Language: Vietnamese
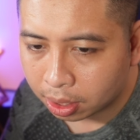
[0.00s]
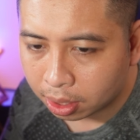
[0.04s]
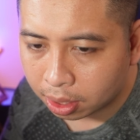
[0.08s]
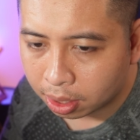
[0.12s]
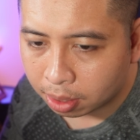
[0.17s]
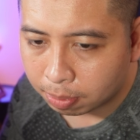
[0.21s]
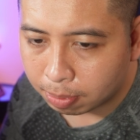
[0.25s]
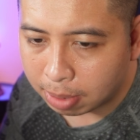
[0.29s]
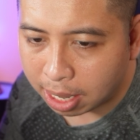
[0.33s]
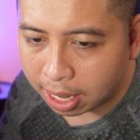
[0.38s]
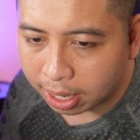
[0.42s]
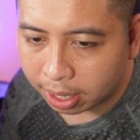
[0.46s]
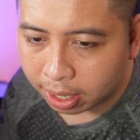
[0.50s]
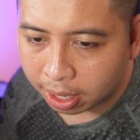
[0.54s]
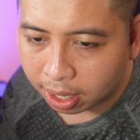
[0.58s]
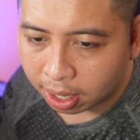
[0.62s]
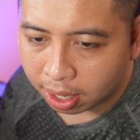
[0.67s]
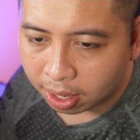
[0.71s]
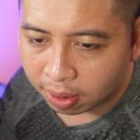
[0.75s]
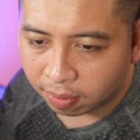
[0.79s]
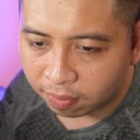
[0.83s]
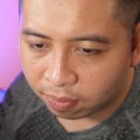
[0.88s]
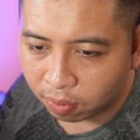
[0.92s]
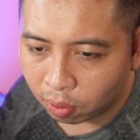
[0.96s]
bạn
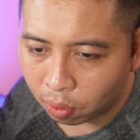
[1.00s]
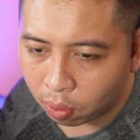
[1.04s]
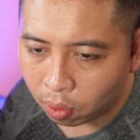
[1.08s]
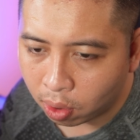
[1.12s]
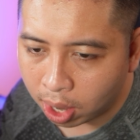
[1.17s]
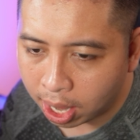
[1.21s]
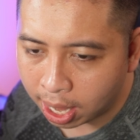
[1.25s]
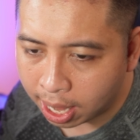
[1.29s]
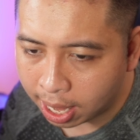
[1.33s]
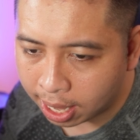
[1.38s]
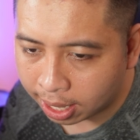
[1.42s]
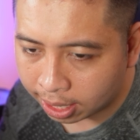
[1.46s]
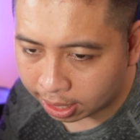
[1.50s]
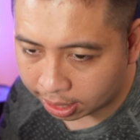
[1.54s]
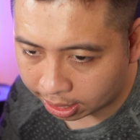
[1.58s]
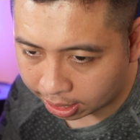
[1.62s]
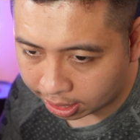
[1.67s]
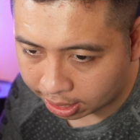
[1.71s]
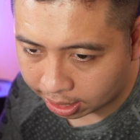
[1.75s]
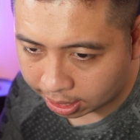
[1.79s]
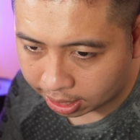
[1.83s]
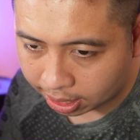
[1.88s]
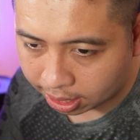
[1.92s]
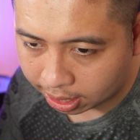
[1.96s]
à, Vũ Hải
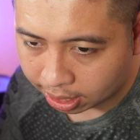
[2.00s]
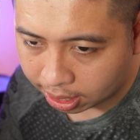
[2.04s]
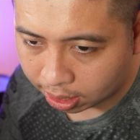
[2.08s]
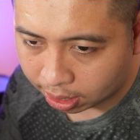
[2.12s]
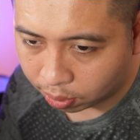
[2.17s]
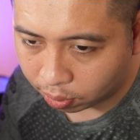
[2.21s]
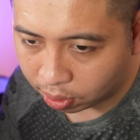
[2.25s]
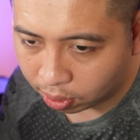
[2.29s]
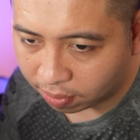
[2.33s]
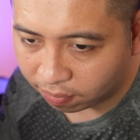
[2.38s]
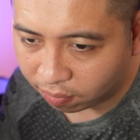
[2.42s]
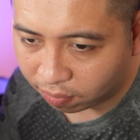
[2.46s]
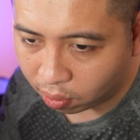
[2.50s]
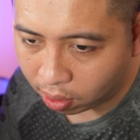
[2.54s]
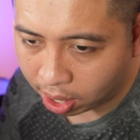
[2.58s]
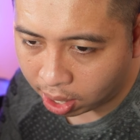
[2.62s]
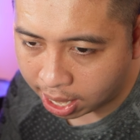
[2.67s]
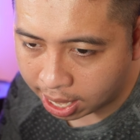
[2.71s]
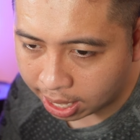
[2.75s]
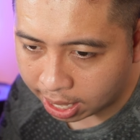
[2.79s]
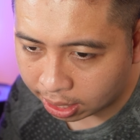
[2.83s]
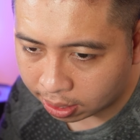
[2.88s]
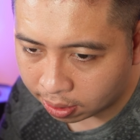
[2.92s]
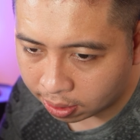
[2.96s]
Nguyễn Vũ
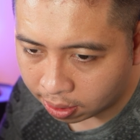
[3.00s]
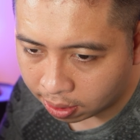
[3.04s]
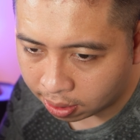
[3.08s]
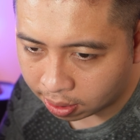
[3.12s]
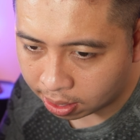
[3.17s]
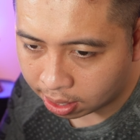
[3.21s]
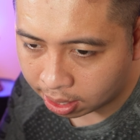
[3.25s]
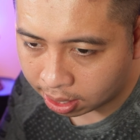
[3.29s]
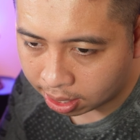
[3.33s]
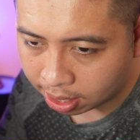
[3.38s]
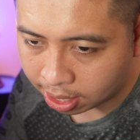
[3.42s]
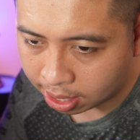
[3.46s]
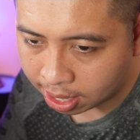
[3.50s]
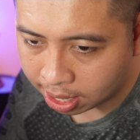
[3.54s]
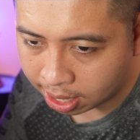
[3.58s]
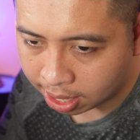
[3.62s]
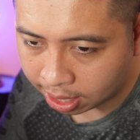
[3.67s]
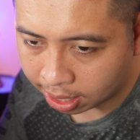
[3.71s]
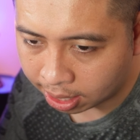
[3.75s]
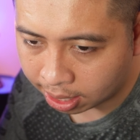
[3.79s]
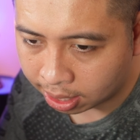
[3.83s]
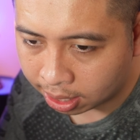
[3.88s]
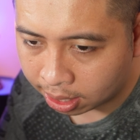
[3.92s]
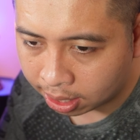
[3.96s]
Hải có hỏi
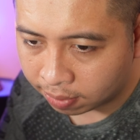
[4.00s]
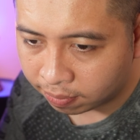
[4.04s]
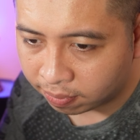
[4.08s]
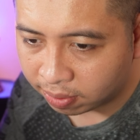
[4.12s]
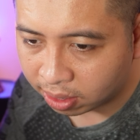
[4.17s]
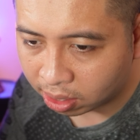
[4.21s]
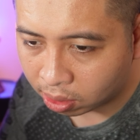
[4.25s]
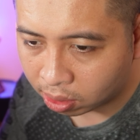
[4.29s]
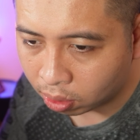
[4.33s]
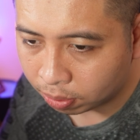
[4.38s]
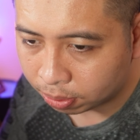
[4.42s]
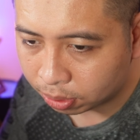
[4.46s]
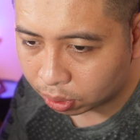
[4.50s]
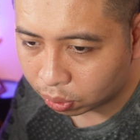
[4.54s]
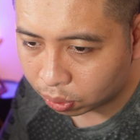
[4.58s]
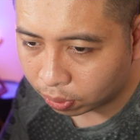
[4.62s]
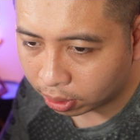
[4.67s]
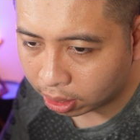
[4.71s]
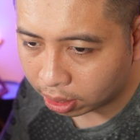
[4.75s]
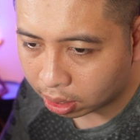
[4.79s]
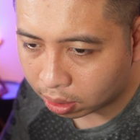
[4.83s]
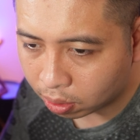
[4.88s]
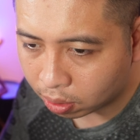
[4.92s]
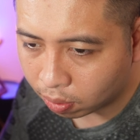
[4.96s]
là việc loop
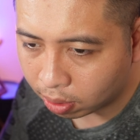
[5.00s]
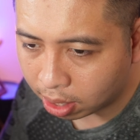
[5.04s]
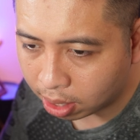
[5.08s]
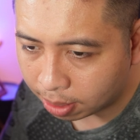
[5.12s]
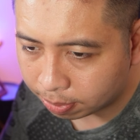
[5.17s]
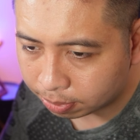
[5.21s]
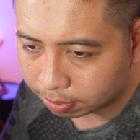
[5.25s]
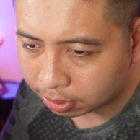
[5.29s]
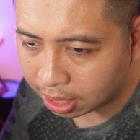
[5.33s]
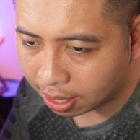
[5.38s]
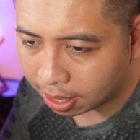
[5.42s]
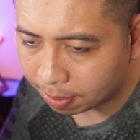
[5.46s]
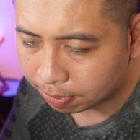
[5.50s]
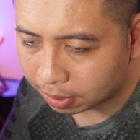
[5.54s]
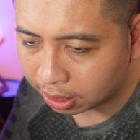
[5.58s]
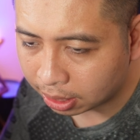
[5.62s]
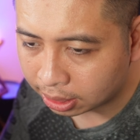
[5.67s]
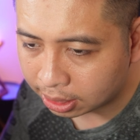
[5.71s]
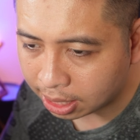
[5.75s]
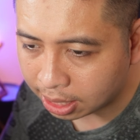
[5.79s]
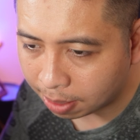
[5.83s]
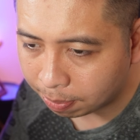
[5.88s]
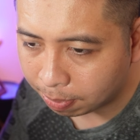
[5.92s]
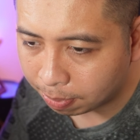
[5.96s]
switch cũng làm giảm tình
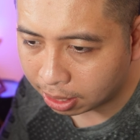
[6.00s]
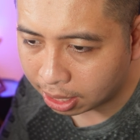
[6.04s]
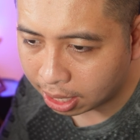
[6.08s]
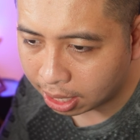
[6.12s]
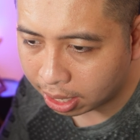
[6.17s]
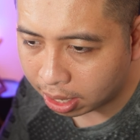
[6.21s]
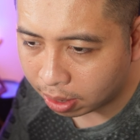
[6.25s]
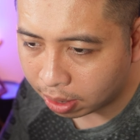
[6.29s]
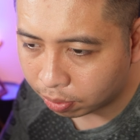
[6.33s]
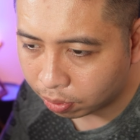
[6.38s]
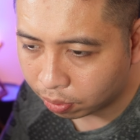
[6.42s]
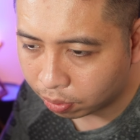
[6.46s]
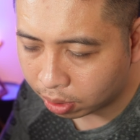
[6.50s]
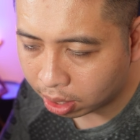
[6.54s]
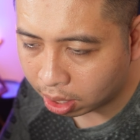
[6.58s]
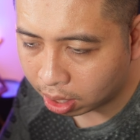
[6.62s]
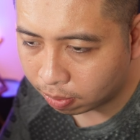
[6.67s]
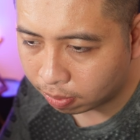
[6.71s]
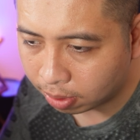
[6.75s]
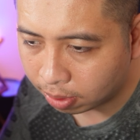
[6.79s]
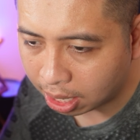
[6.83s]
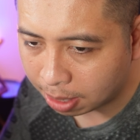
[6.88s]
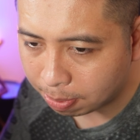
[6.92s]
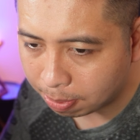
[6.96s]
trạng ping lá đồng đúng
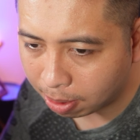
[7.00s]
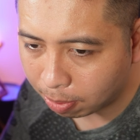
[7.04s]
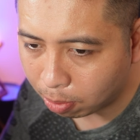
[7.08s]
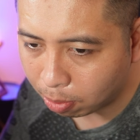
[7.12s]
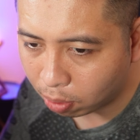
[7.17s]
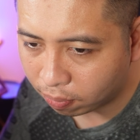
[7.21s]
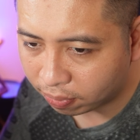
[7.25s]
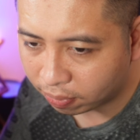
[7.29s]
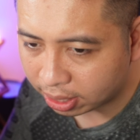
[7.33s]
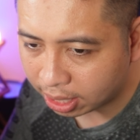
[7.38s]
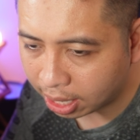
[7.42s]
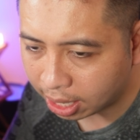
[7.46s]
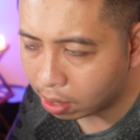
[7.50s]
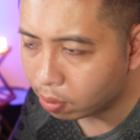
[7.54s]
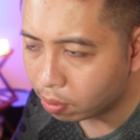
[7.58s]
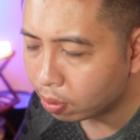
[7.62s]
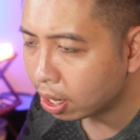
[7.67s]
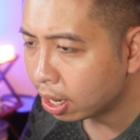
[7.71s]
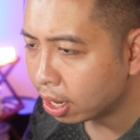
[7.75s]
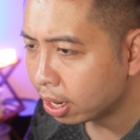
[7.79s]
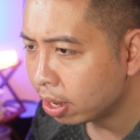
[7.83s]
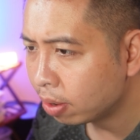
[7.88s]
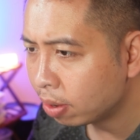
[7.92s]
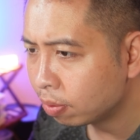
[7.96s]
không? Hay bắt buộc phải thay luôn
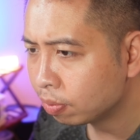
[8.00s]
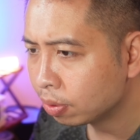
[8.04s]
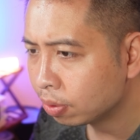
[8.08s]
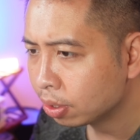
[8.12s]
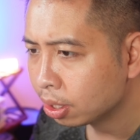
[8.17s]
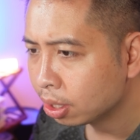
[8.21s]
lá đồng?